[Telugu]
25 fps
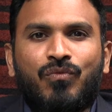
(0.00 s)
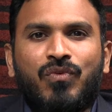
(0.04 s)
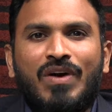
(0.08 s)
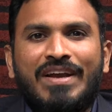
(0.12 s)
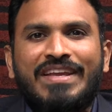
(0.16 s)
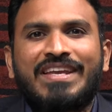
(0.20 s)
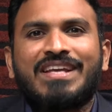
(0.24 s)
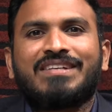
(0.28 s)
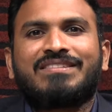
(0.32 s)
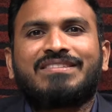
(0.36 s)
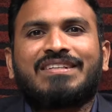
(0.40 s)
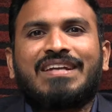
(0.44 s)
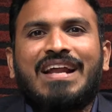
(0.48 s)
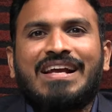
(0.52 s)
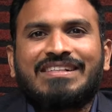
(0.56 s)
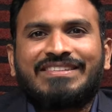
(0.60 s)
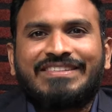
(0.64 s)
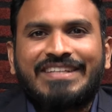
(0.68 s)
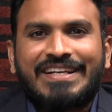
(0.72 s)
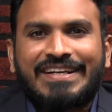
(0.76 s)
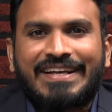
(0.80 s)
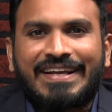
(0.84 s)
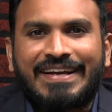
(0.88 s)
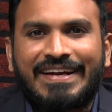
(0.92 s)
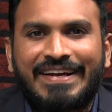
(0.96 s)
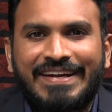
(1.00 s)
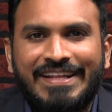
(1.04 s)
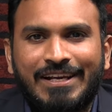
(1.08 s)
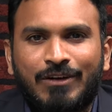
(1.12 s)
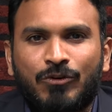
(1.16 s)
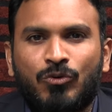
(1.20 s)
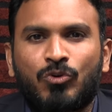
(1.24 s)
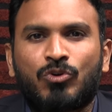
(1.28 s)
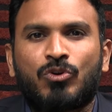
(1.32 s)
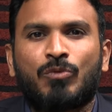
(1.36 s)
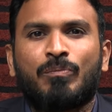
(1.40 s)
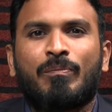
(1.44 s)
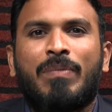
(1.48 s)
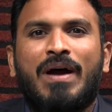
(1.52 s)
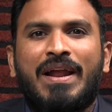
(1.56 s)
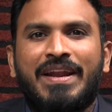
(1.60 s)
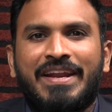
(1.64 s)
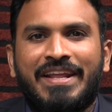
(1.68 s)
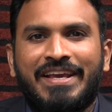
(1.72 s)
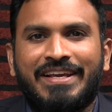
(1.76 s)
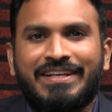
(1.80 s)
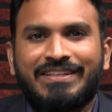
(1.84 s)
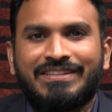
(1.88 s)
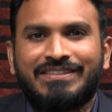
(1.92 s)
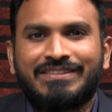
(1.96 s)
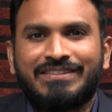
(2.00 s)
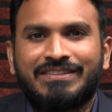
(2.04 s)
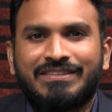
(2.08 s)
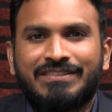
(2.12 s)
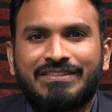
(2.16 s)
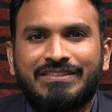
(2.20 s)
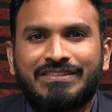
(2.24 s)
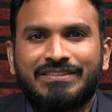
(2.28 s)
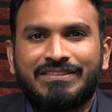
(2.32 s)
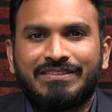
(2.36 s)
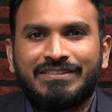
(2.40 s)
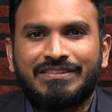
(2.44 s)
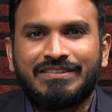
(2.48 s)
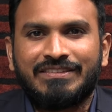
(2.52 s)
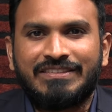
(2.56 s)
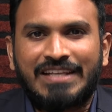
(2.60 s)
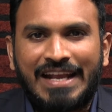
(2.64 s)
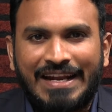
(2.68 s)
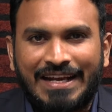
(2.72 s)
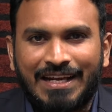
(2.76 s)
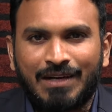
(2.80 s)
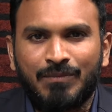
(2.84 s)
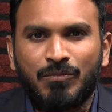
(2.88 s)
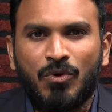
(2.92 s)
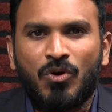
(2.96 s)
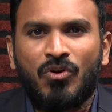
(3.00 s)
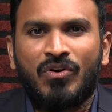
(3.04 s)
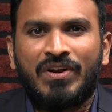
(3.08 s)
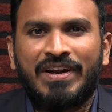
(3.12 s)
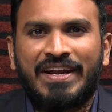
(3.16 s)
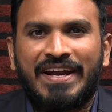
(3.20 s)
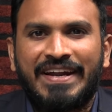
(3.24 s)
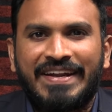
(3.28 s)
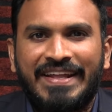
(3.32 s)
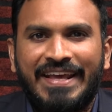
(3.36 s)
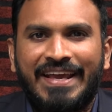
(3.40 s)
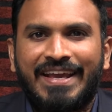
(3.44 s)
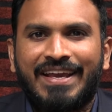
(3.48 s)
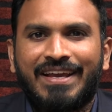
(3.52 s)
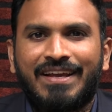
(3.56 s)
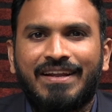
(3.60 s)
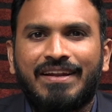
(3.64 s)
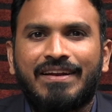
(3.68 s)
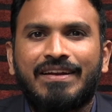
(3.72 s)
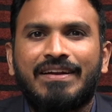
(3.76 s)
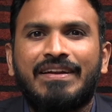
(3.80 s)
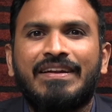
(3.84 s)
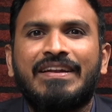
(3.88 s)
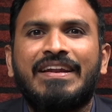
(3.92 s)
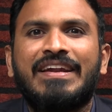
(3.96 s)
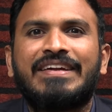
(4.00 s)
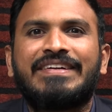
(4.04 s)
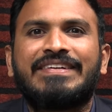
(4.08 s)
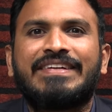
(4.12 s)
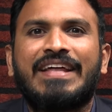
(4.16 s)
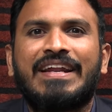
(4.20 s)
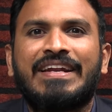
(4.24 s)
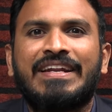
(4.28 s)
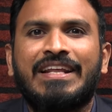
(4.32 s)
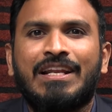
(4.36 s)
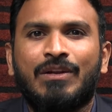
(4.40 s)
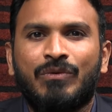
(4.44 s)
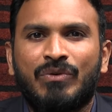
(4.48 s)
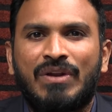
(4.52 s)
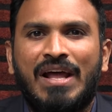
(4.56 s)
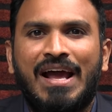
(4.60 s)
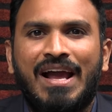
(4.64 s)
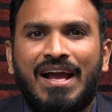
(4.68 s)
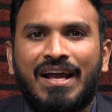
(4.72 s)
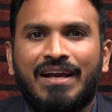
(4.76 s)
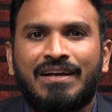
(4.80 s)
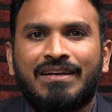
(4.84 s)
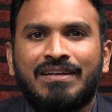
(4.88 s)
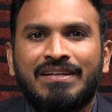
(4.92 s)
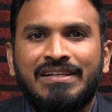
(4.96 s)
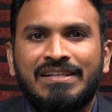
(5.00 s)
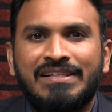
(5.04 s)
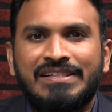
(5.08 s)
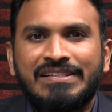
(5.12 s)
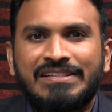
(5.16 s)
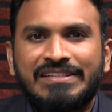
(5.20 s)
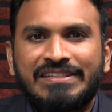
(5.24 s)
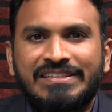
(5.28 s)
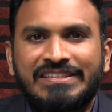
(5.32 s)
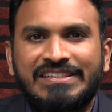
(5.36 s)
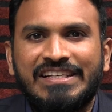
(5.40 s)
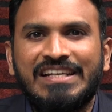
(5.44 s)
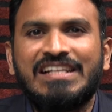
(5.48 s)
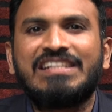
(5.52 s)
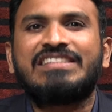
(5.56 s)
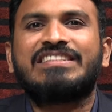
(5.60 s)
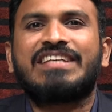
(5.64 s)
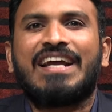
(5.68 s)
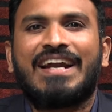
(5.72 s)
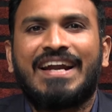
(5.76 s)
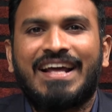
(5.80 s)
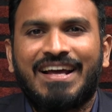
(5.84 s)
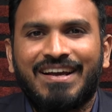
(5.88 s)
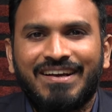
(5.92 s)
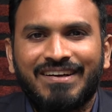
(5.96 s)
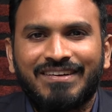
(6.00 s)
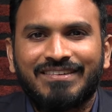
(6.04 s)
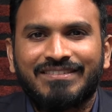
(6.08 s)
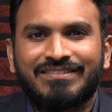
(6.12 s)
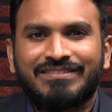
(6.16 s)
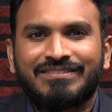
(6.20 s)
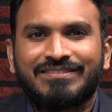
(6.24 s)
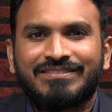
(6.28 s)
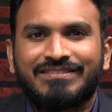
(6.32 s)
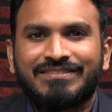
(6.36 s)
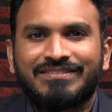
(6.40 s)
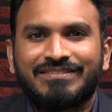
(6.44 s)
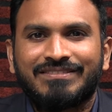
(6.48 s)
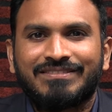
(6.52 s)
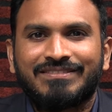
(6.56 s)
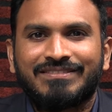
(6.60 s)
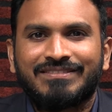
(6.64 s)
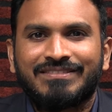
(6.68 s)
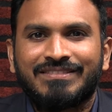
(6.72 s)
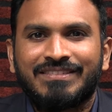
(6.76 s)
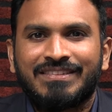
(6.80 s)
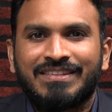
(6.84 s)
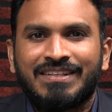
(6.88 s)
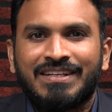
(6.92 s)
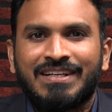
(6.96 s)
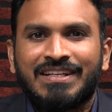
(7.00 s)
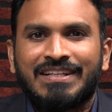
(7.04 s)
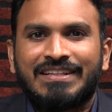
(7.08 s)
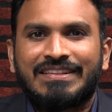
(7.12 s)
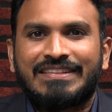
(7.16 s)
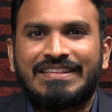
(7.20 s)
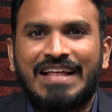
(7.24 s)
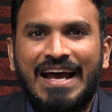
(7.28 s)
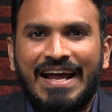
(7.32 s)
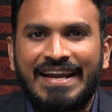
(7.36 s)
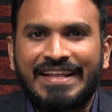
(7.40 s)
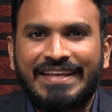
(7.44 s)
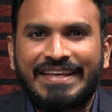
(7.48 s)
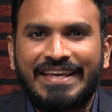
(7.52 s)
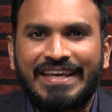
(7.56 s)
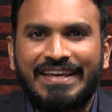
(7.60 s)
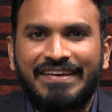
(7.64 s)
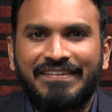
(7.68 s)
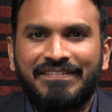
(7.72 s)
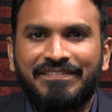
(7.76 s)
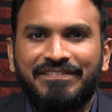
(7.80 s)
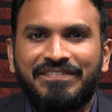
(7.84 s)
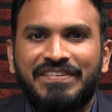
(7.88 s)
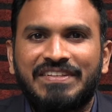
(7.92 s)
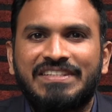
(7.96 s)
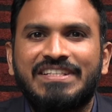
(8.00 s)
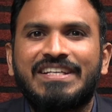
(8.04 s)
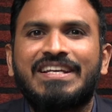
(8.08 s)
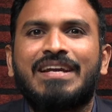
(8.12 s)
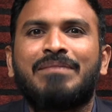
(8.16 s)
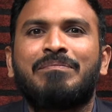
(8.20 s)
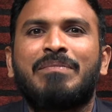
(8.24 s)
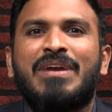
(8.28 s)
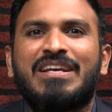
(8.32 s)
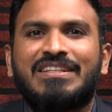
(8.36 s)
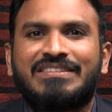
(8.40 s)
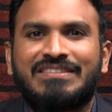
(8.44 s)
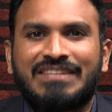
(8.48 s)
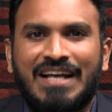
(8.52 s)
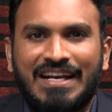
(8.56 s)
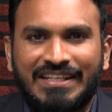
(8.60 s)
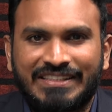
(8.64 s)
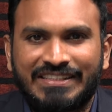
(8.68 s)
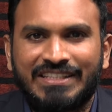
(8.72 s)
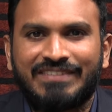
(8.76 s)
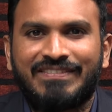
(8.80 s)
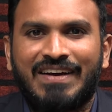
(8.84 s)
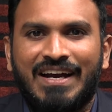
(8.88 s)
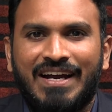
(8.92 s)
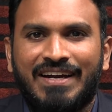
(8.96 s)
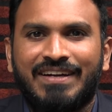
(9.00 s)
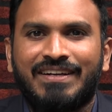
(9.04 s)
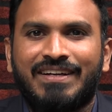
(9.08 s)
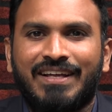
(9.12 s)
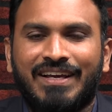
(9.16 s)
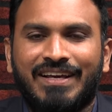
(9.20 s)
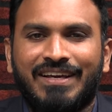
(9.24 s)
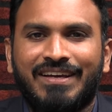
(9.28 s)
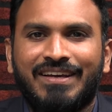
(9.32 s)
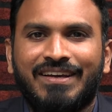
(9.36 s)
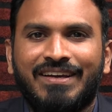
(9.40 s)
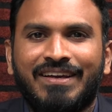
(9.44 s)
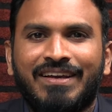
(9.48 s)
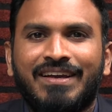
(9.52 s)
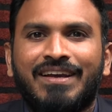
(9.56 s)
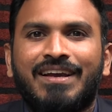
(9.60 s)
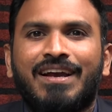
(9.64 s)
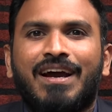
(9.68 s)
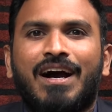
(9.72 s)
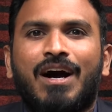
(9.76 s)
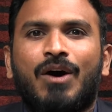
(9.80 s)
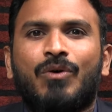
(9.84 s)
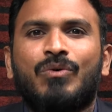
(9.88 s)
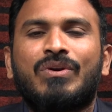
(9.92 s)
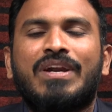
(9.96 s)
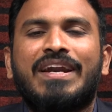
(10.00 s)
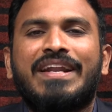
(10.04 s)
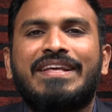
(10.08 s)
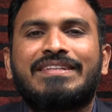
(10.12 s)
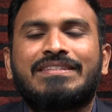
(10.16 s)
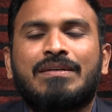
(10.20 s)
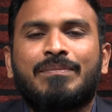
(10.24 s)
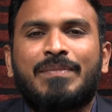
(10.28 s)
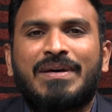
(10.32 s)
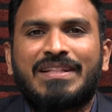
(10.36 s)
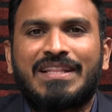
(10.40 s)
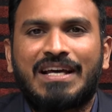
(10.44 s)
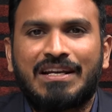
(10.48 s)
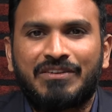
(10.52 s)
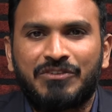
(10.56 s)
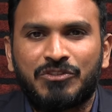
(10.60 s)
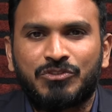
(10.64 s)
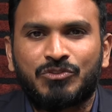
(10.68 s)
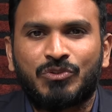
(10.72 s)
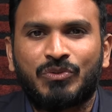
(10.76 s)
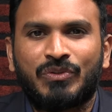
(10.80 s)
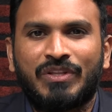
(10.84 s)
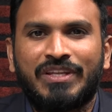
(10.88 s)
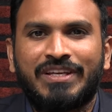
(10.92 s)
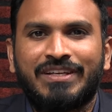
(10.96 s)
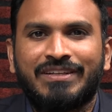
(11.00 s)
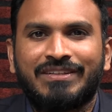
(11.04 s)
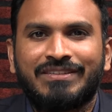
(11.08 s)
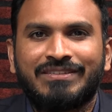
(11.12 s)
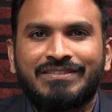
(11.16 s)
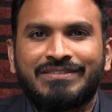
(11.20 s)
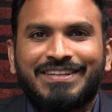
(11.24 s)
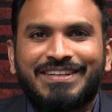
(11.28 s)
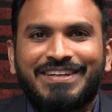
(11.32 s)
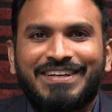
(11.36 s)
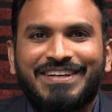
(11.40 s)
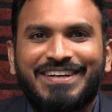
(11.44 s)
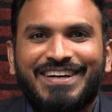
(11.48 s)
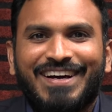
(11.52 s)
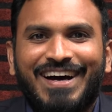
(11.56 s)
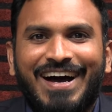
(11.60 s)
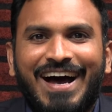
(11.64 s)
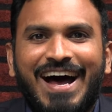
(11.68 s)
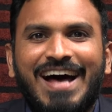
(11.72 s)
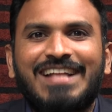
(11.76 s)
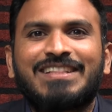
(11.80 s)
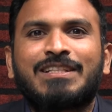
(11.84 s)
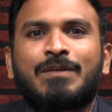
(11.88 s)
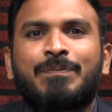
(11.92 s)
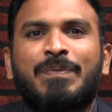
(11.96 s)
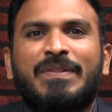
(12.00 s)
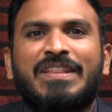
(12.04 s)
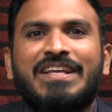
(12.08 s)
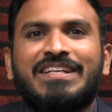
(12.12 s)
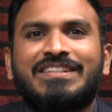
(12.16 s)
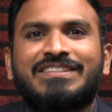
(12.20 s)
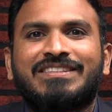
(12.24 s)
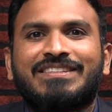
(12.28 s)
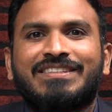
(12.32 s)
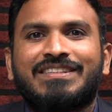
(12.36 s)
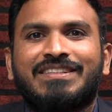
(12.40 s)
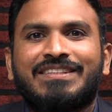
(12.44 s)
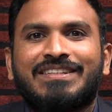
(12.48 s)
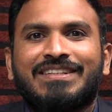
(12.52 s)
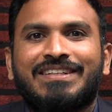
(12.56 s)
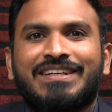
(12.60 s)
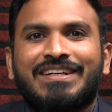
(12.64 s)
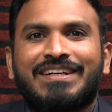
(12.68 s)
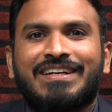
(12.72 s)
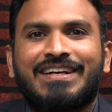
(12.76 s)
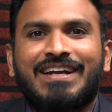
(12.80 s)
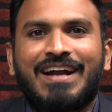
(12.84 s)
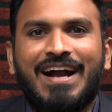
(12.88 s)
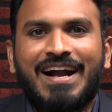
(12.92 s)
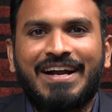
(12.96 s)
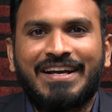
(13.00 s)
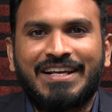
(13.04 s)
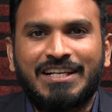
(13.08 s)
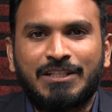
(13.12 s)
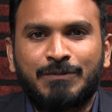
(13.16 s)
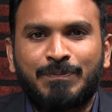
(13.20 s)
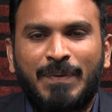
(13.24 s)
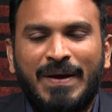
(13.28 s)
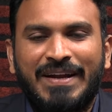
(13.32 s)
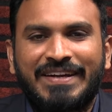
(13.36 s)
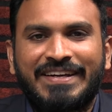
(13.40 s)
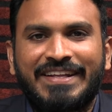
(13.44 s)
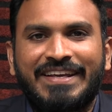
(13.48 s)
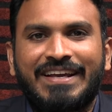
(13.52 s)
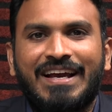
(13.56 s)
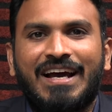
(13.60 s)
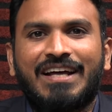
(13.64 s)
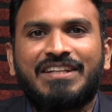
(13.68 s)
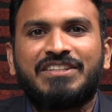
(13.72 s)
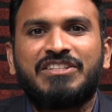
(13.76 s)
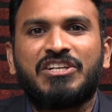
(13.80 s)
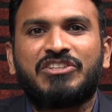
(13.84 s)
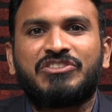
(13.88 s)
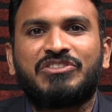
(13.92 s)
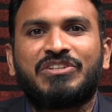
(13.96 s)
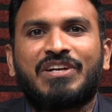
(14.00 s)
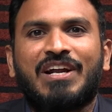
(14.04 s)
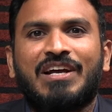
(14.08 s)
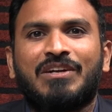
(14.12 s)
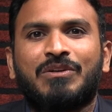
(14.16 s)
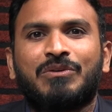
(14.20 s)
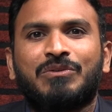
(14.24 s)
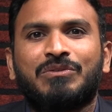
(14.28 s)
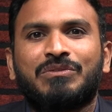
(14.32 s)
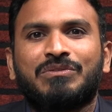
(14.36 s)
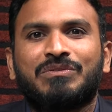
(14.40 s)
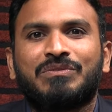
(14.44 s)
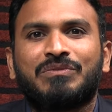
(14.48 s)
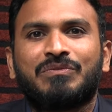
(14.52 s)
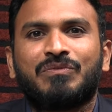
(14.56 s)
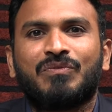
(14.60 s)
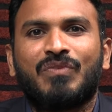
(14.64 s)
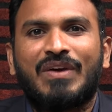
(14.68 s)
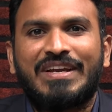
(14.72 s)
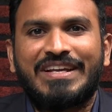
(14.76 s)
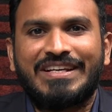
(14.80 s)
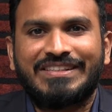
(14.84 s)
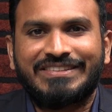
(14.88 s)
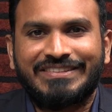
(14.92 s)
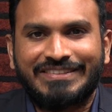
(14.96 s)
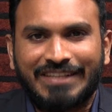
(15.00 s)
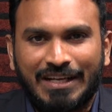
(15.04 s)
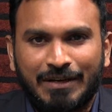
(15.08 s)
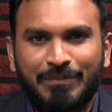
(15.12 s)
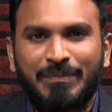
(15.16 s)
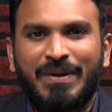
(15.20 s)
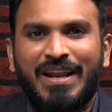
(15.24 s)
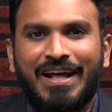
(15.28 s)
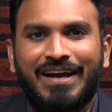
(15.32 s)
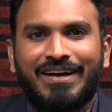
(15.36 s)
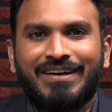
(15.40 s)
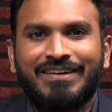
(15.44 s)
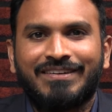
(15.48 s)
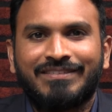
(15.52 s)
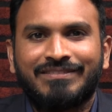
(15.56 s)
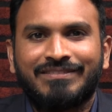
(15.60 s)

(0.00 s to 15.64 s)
వైఎస్ రాజశేఖర రెడ్డి కుటుంబాన్ని జగన్మోహన్ రెడ్డి నిట్ట నిలువున చీల్చాడా దానికి విజయమ్మే సాక్ష్యమా అంటే అవుననే సమాధానం ఇస్తుంది ఆంధ్రప్రదేశ్ కాంగ్రెస్ పార్టీ అధ్యక్షురాలు వైఎస్ షర్మిల